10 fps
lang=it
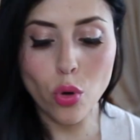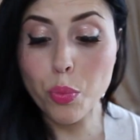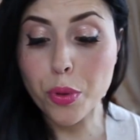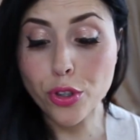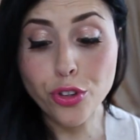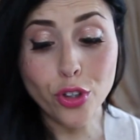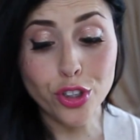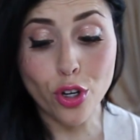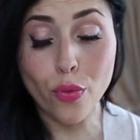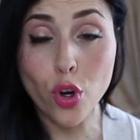Un prodotto che
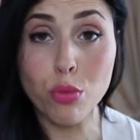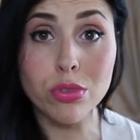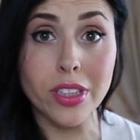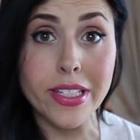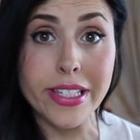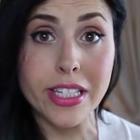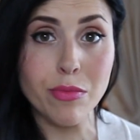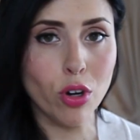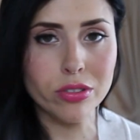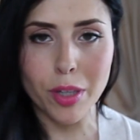trovo
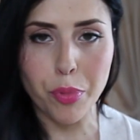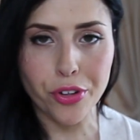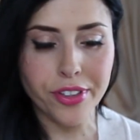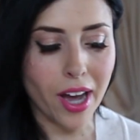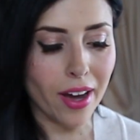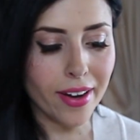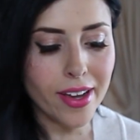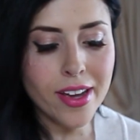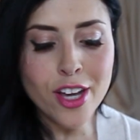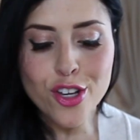comodissimo da
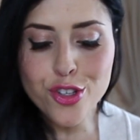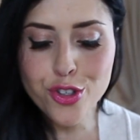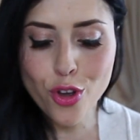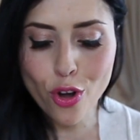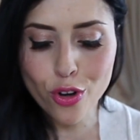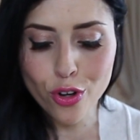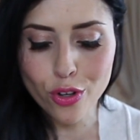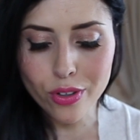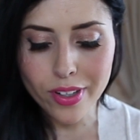portare sono,